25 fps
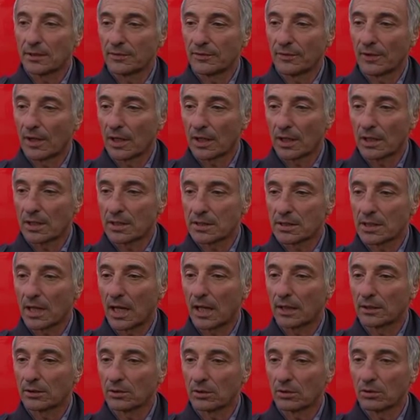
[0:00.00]
di fare il
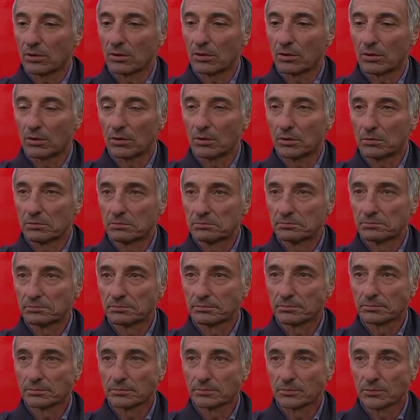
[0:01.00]
salto
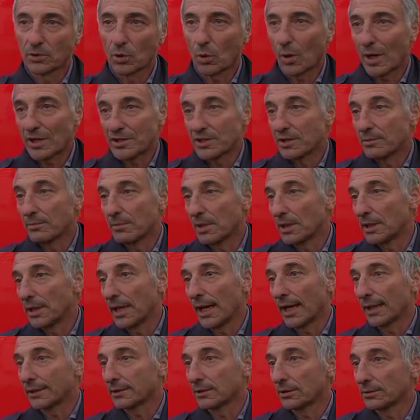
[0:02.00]
quasi
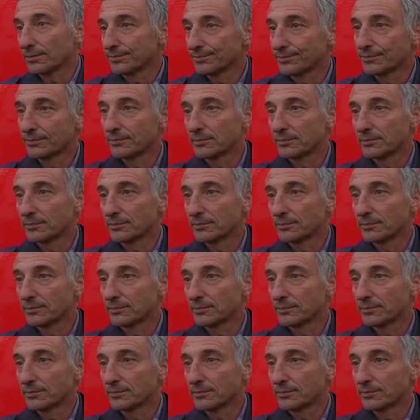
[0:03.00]
immediato,